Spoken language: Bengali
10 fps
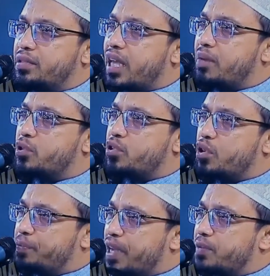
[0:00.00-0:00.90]
চার
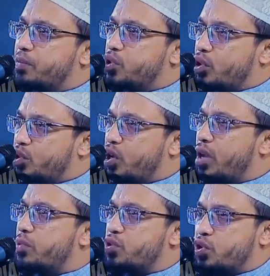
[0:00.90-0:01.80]
বছর পাঁচ বছর
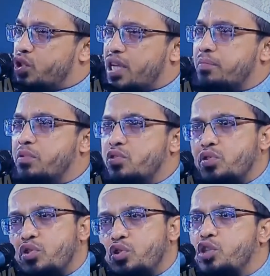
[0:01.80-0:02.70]
ছয় বছর সাত বছর